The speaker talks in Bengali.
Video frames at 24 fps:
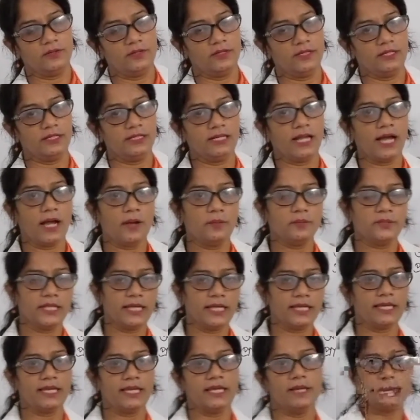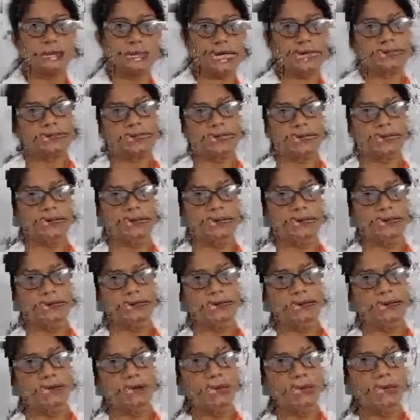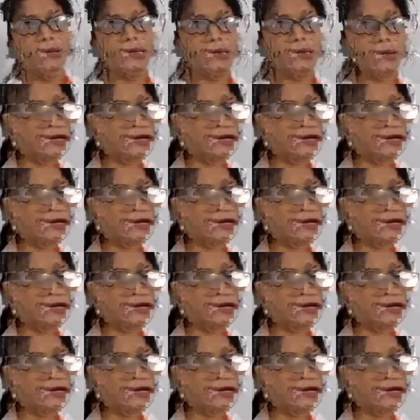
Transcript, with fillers: নাম দেখে বোঝা যায় ওই